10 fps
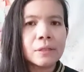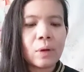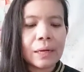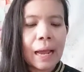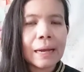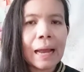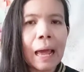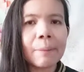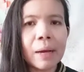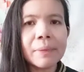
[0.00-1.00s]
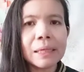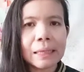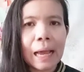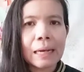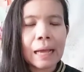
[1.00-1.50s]
ส่วนค่าน้ำก็เหมือน
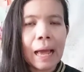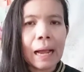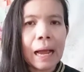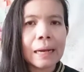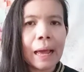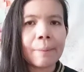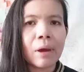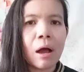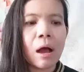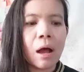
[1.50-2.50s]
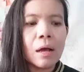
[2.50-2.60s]
กันค่ะค่าน้ำก็